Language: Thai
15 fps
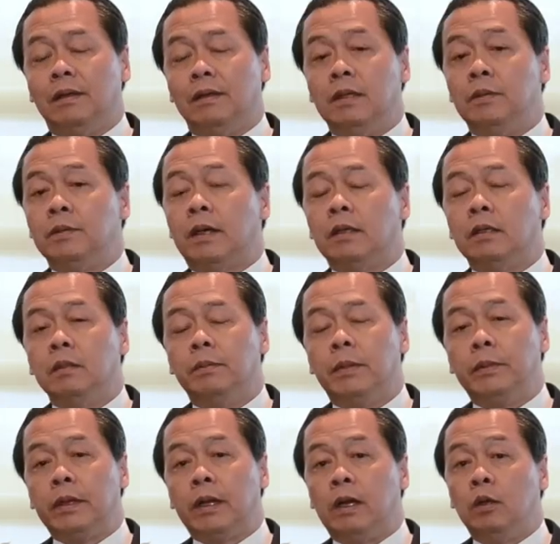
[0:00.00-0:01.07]
ที่สำคัญคือ
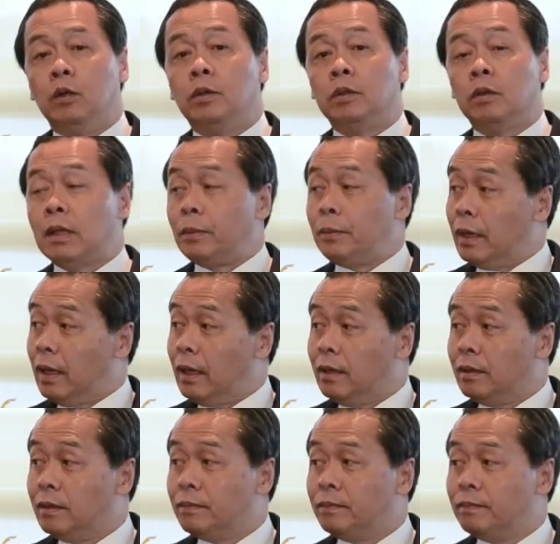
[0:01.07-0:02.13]
ไม่มีใครรู้ว่าต้องทำยังไง
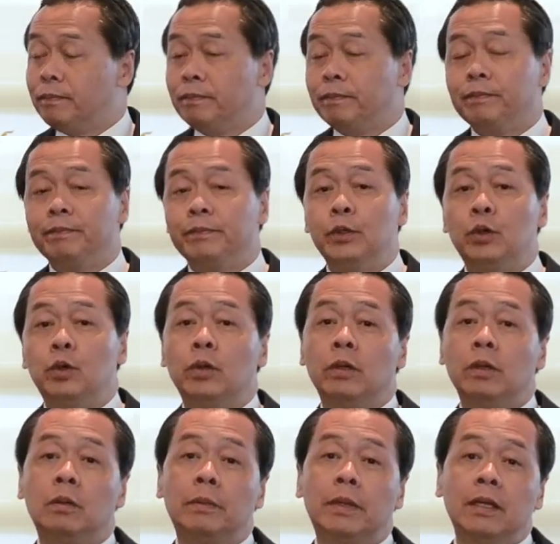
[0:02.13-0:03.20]
ทุกคน
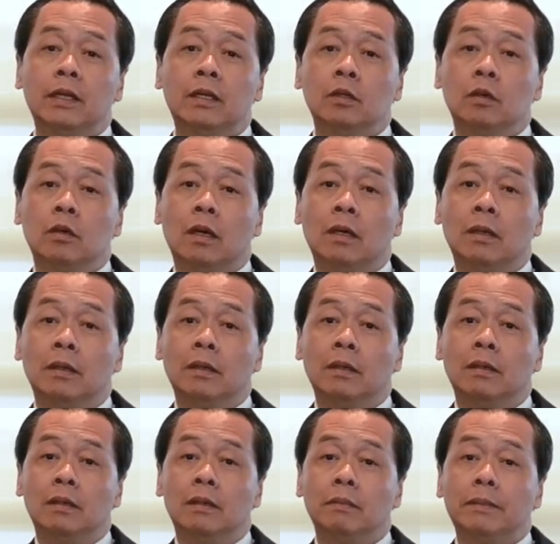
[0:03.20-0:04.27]
ต้องมาคิดโจทย์กัน
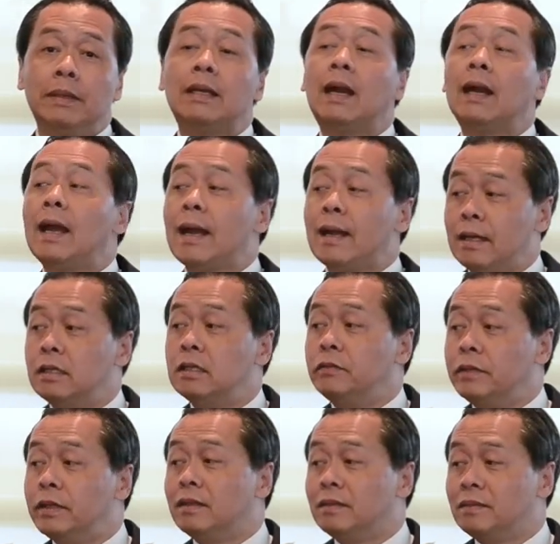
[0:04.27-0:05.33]
เป็นครั้งแรกในชี
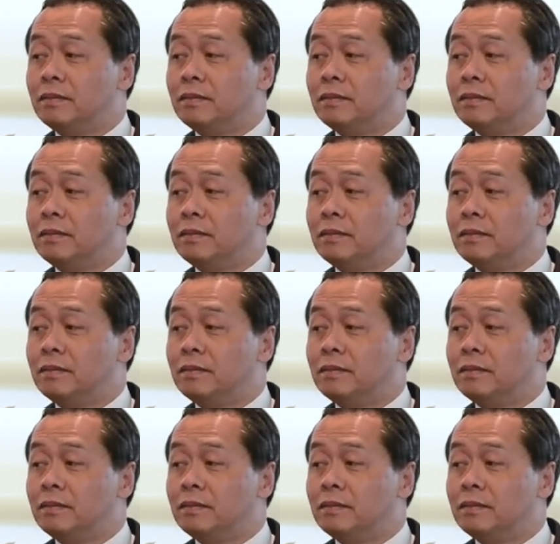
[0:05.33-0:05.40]
วิต